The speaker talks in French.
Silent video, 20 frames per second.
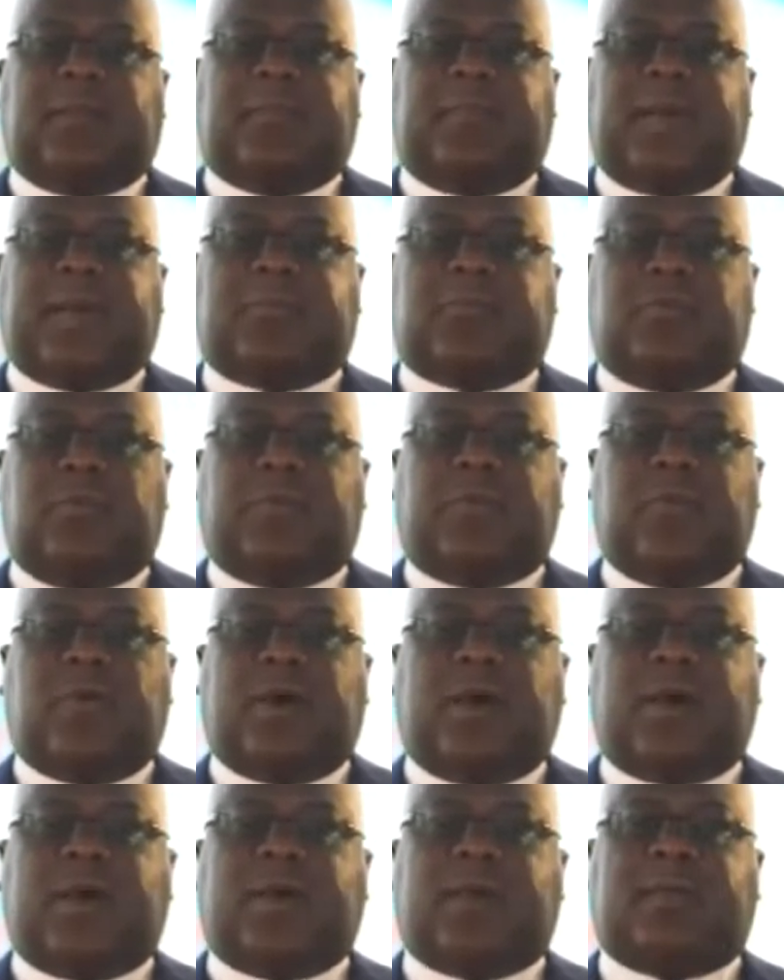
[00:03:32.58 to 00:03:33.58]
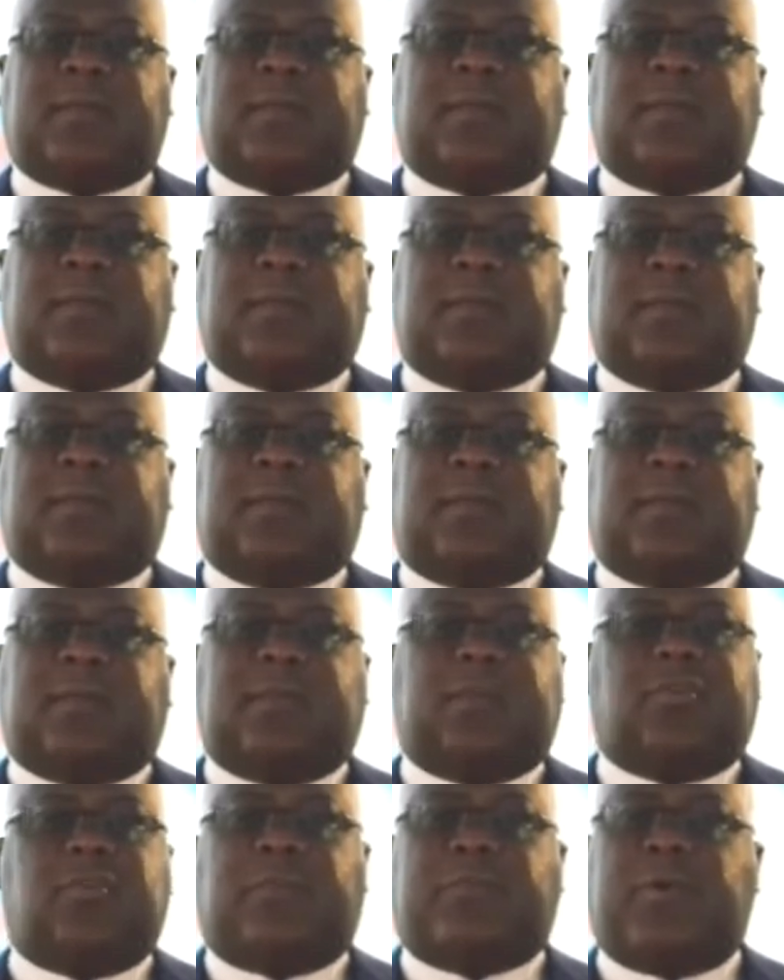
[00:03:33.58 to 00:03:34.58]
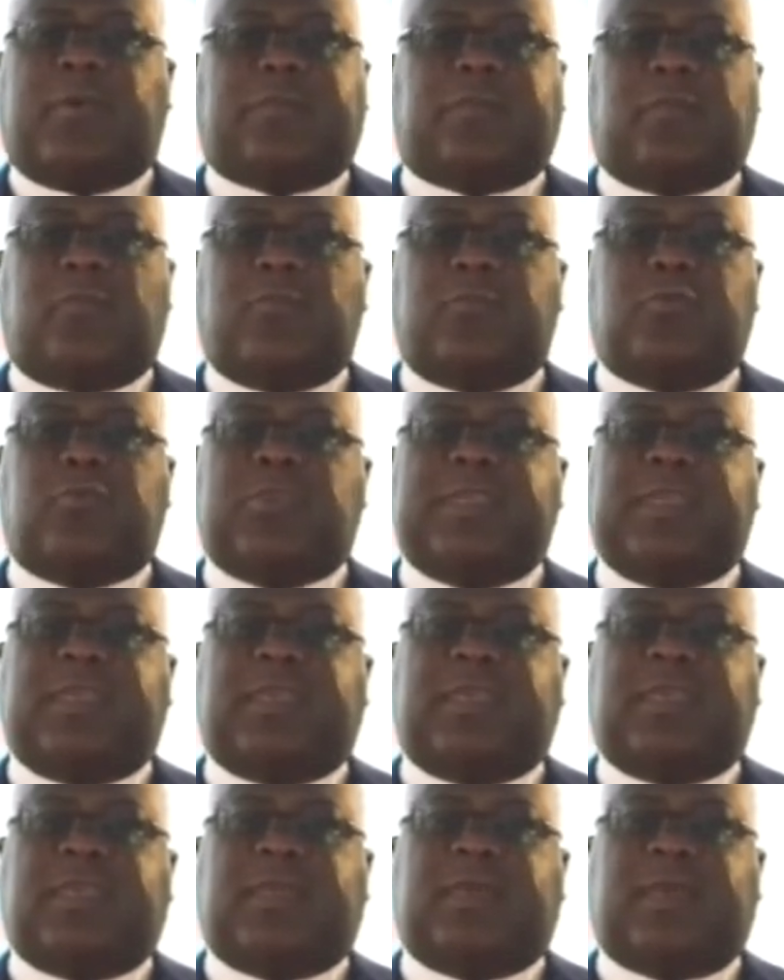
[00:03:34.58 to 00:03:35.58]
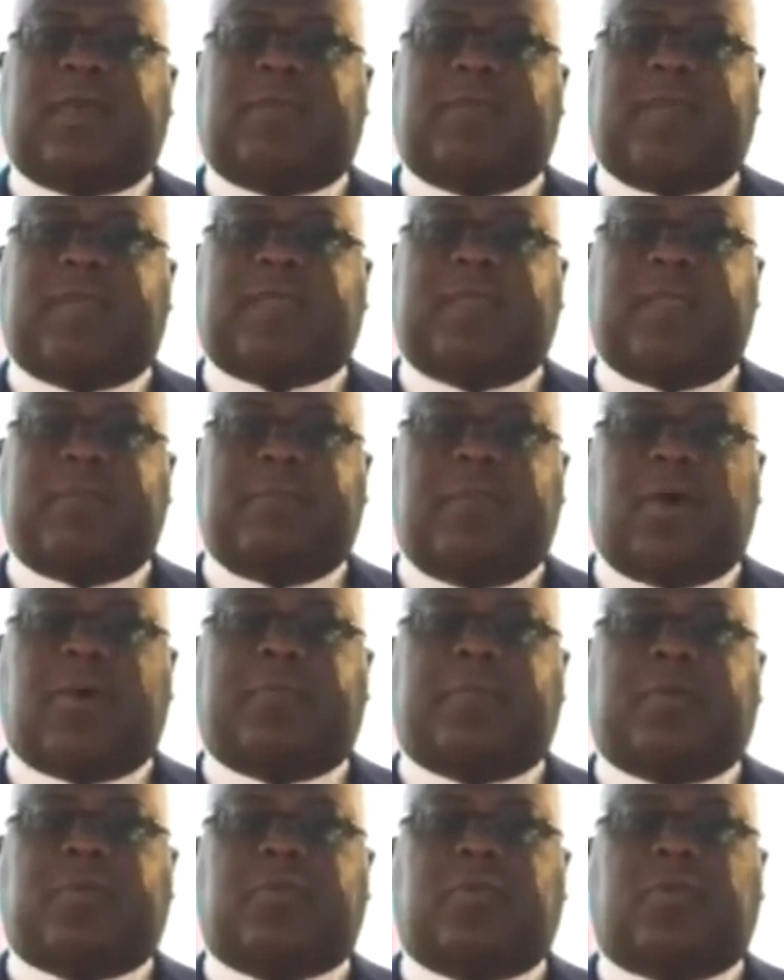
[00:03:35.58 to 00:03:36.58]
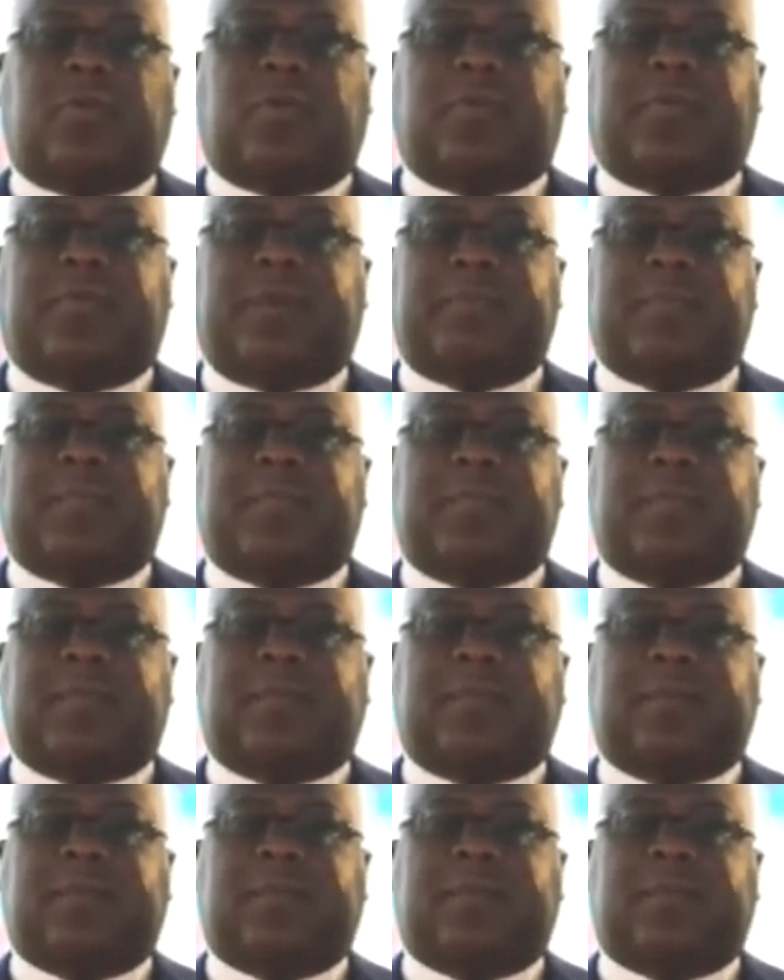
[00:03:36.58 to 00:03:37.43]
Par devoir, ils ne peuvent communier avec les membres de leur famille.